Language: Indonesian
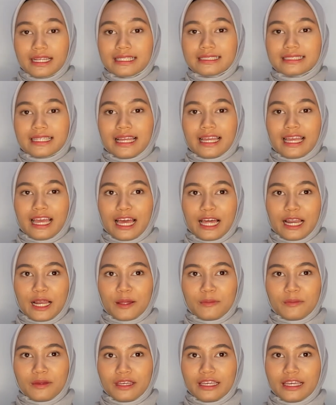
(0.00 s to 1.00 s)
yang saya
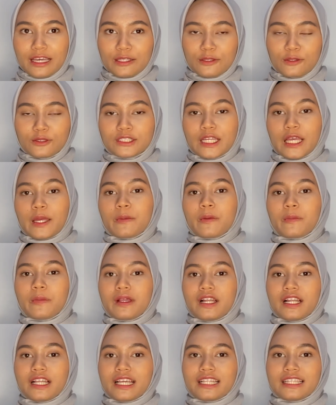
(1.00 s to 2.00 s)
alami yaitu saya
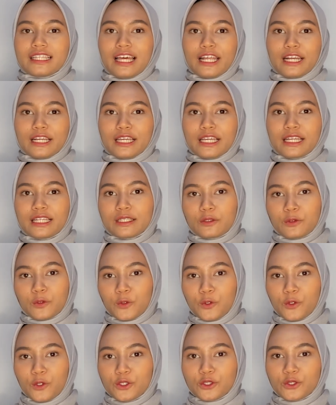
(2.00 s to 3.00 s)
memiliki target
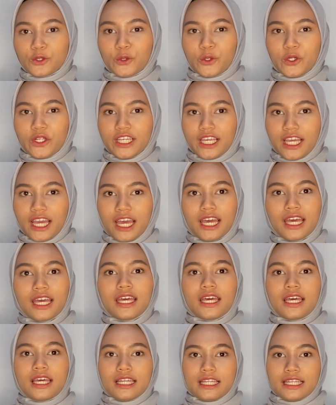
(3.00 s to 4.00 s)
lulus kuliah
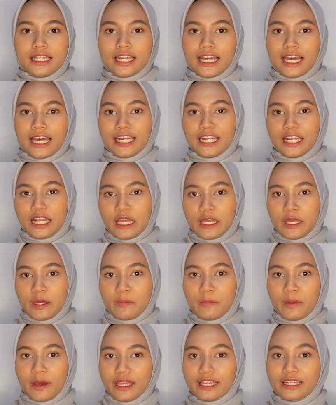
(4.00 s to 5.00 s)
dengan nilai yang
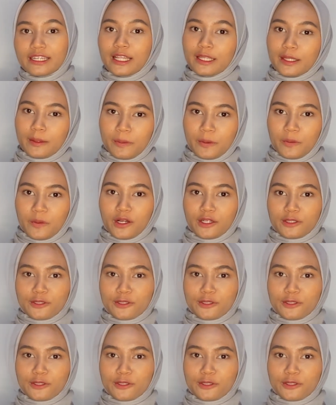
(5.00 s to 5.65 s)
baik dan tepat waktu.